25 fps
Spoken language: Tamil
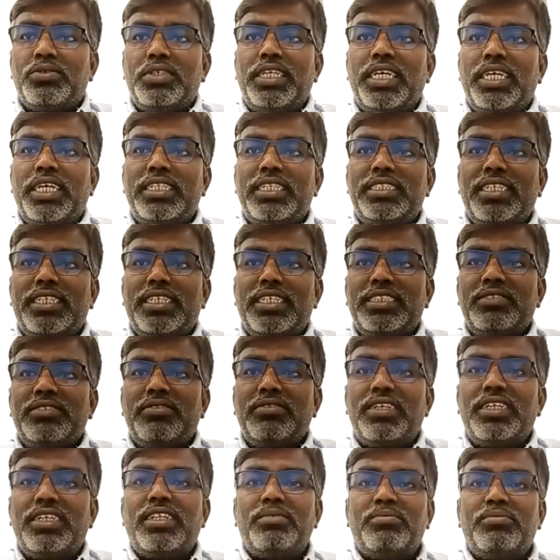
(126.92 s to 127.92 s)
எரிஞ்சு எரிஞ்சு
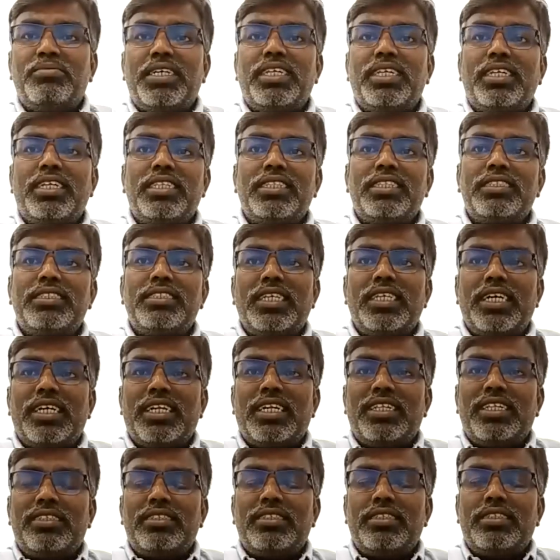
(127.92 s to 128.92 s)
விழுறது மாதிரி இருந்துச்சு
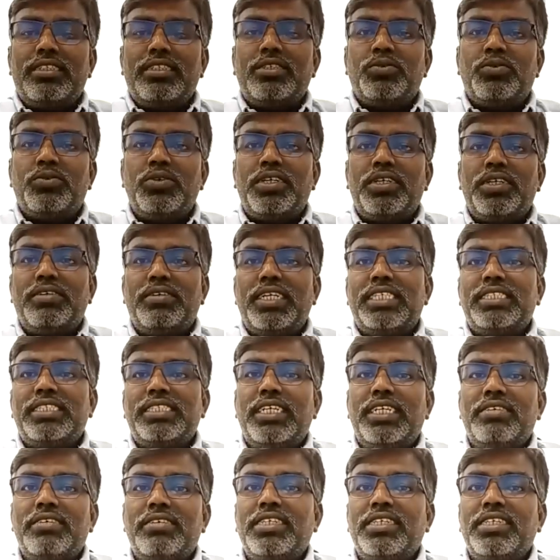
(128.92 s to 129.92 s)
யாராவது கூட வேலை
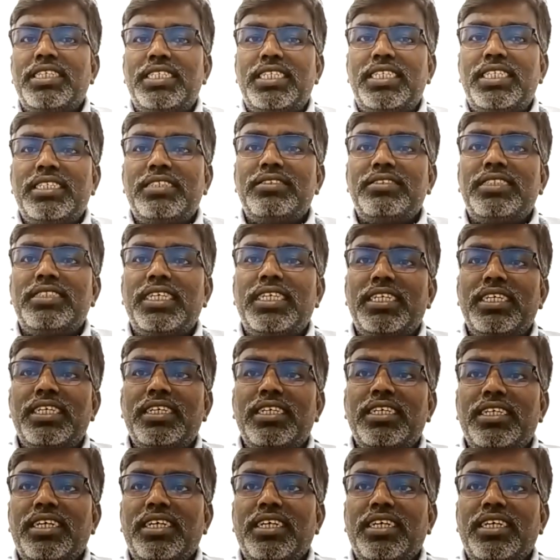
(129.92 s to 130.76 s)
செய்யறவங்க கிட்டையும் சரி